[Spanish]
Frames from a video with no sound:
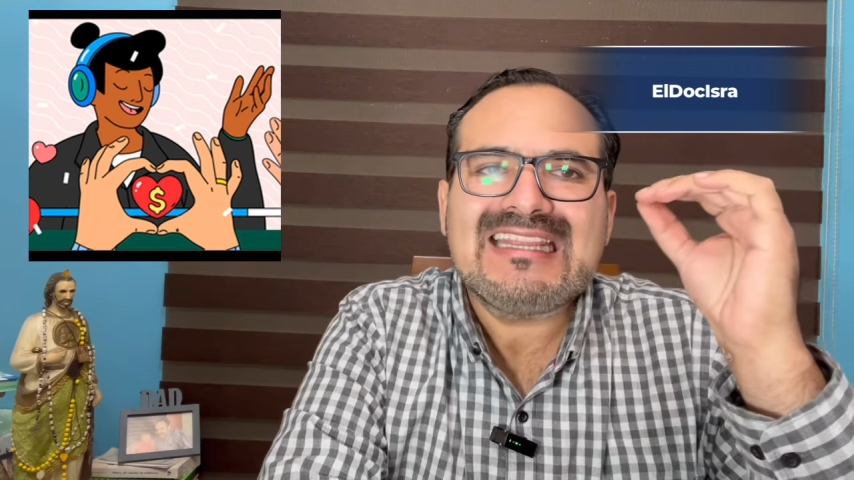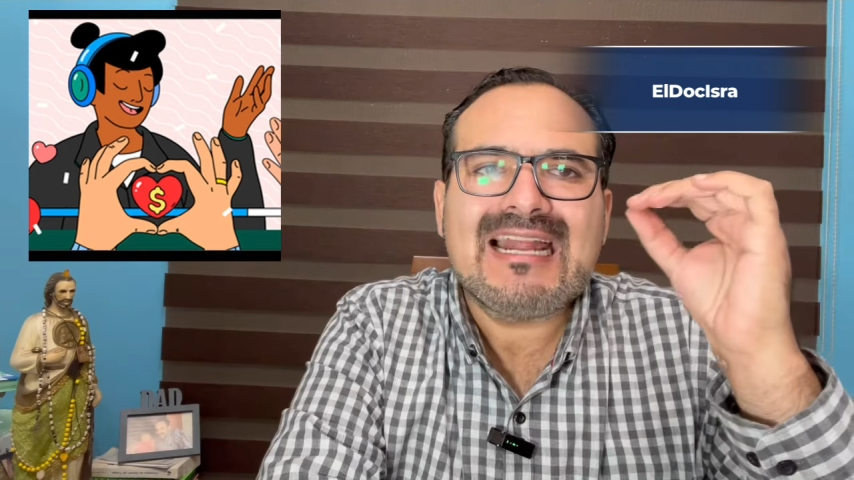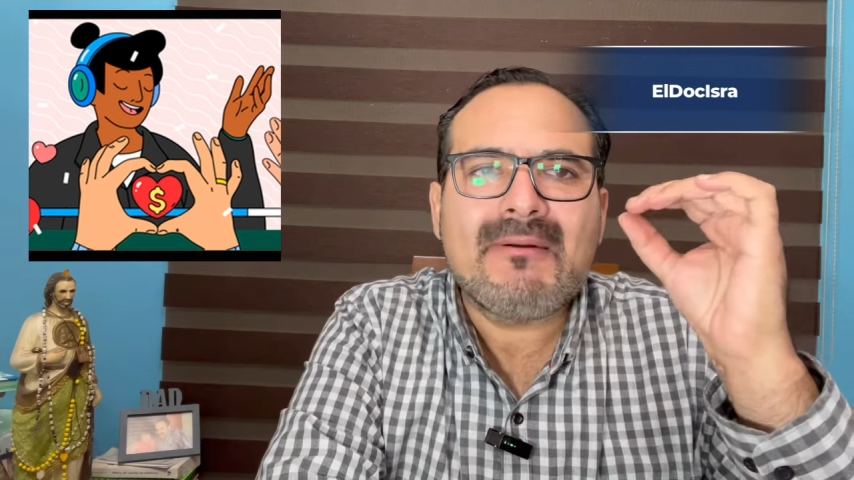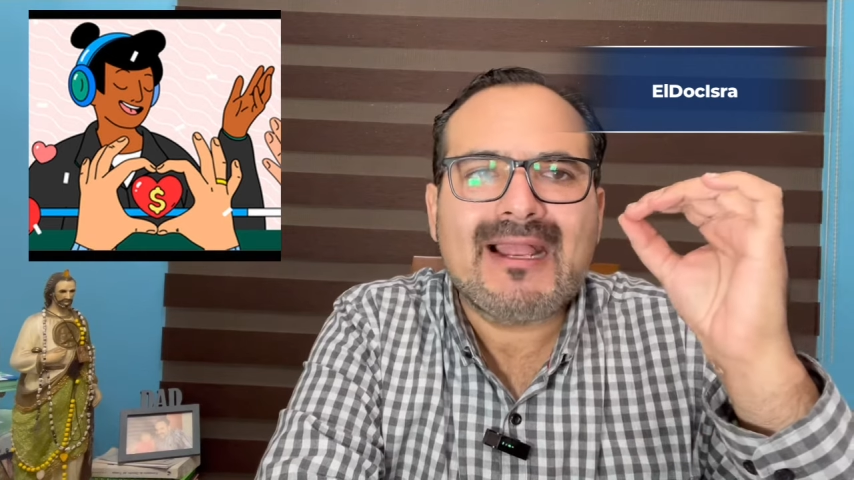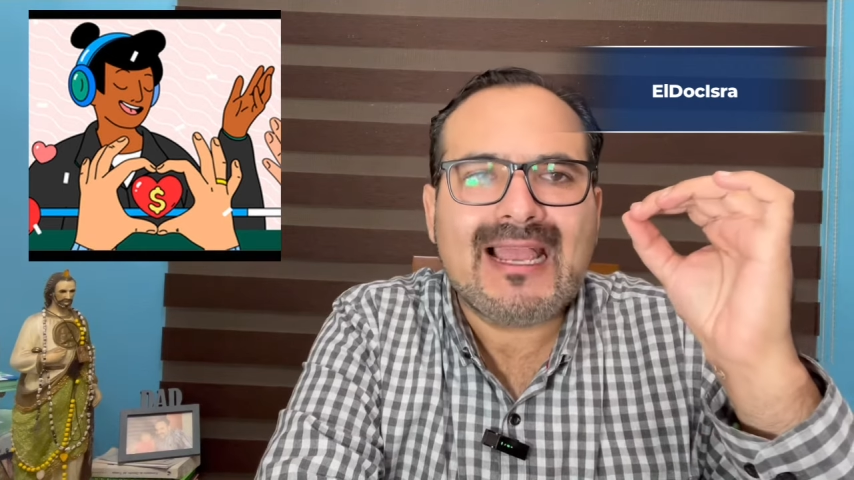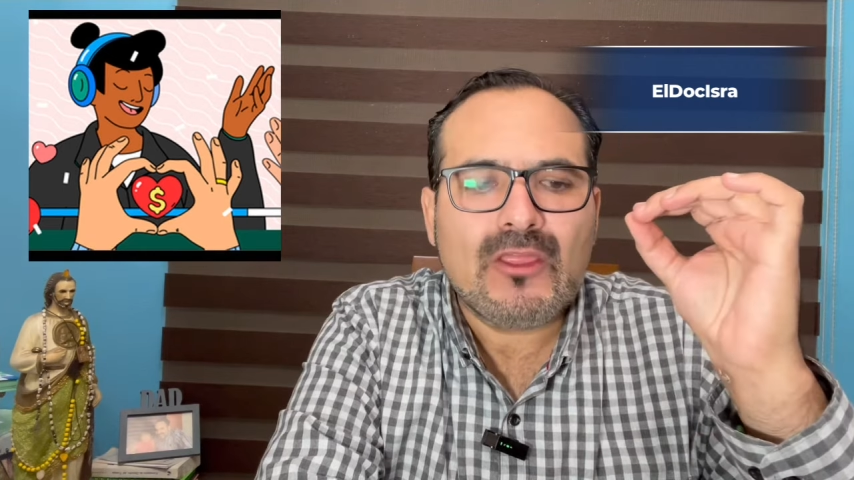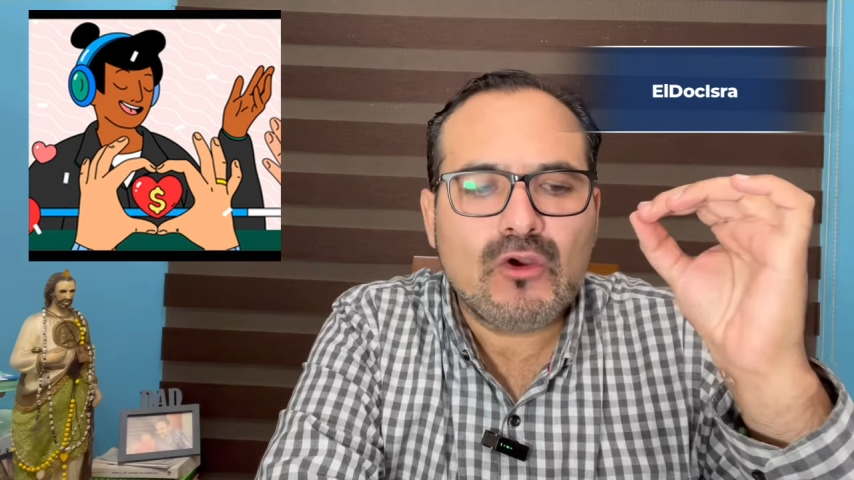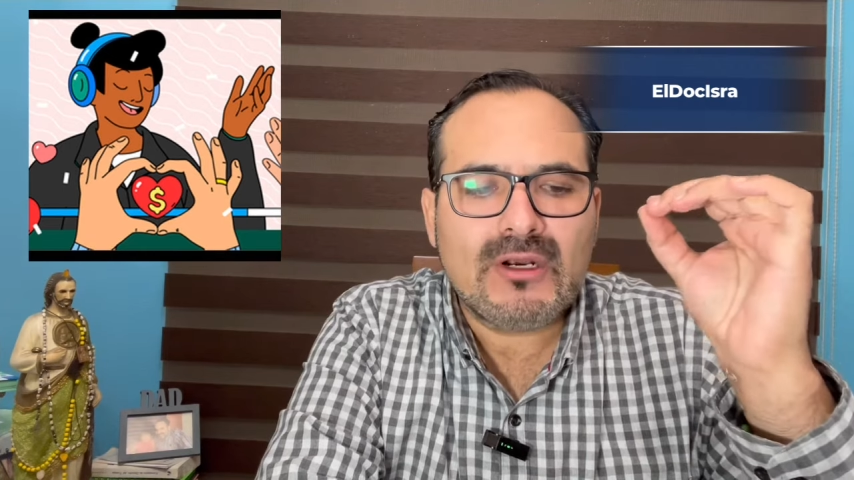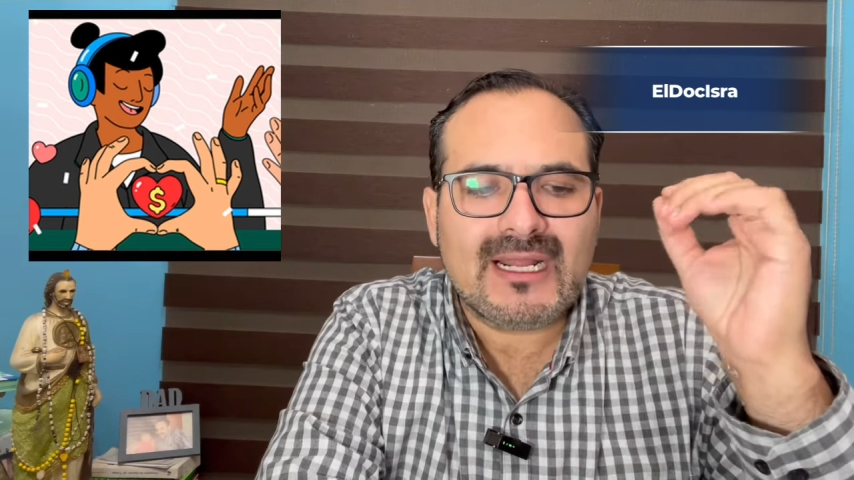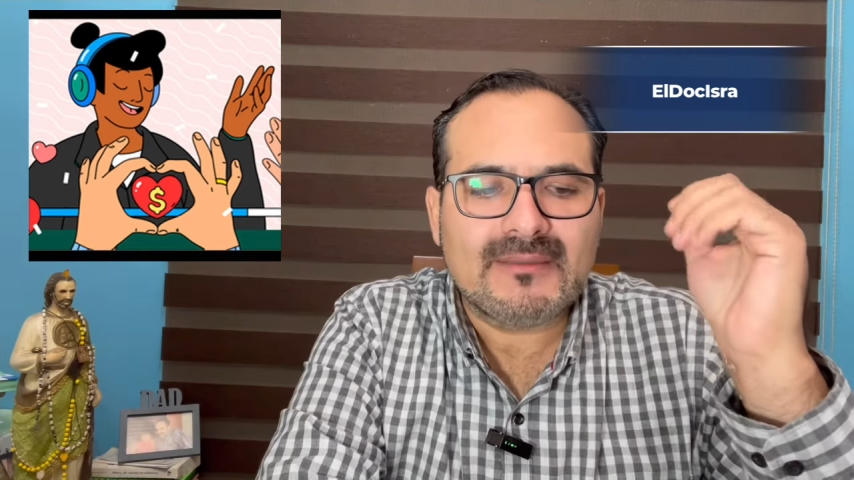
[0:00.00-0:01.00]

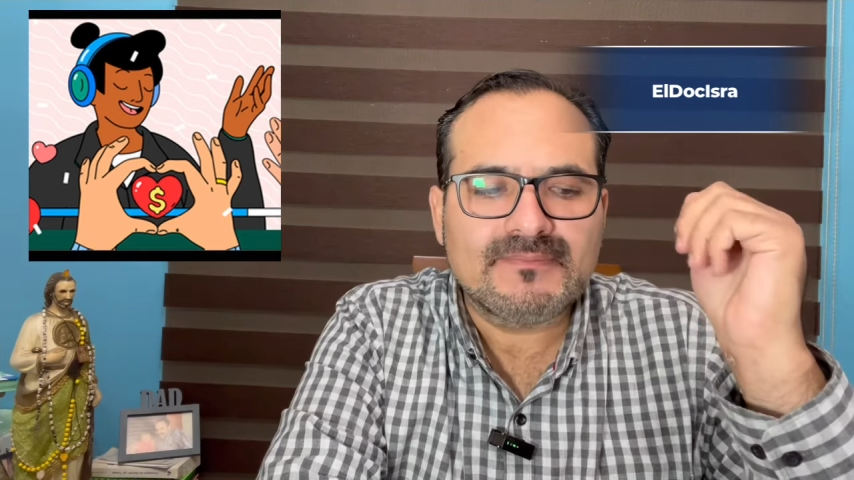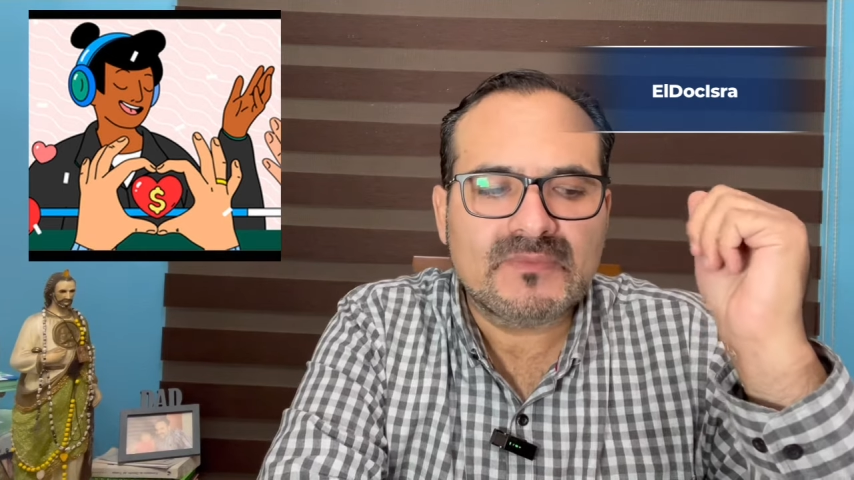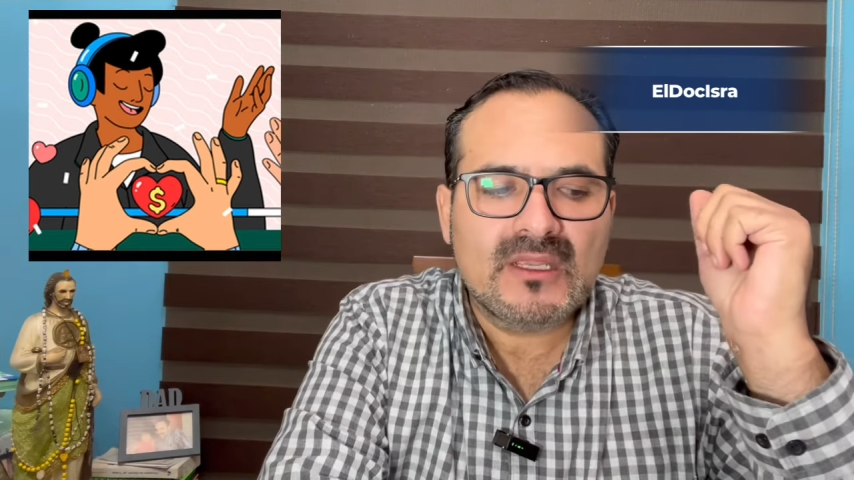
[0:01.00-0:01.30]
trabajadora